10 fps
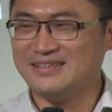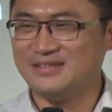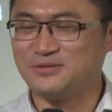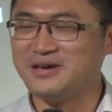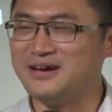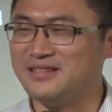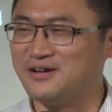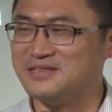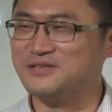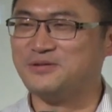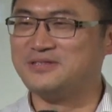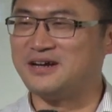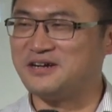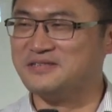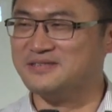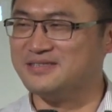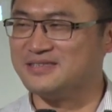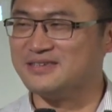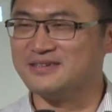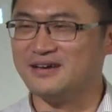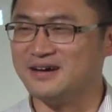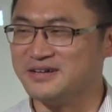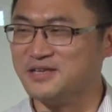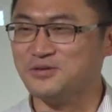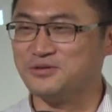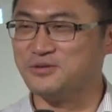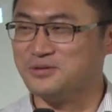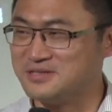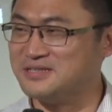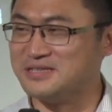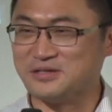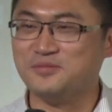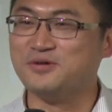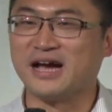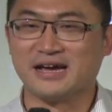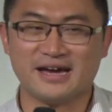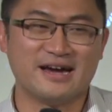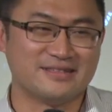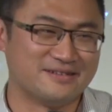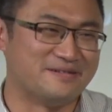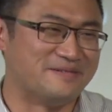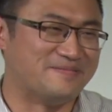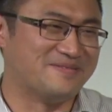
所以啊，老实说，这二十集呃连续剧我自己都不敢看，哦。